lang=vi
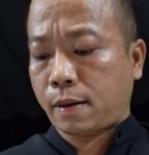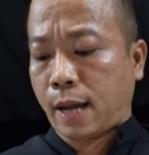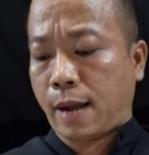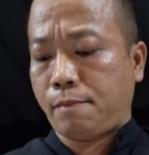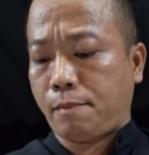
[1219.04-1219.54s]

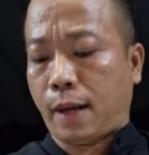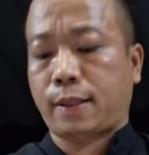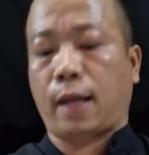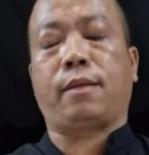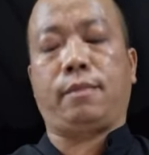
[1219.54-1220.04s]
đem bệnh
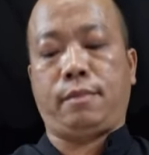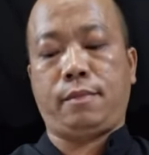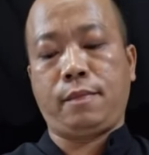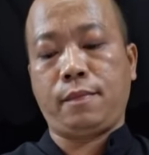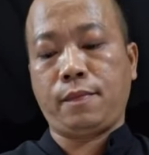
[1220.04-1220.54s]
tật
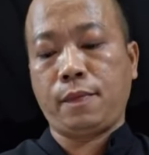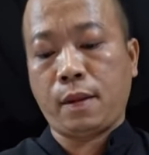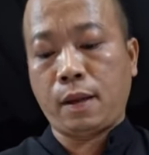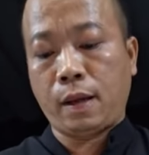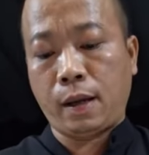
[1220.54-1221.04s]

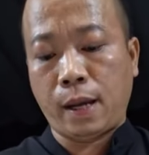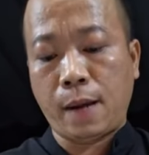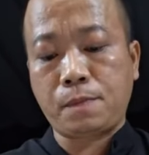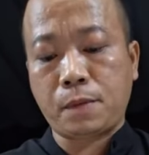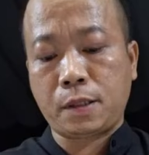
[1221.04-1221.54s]
nghiệp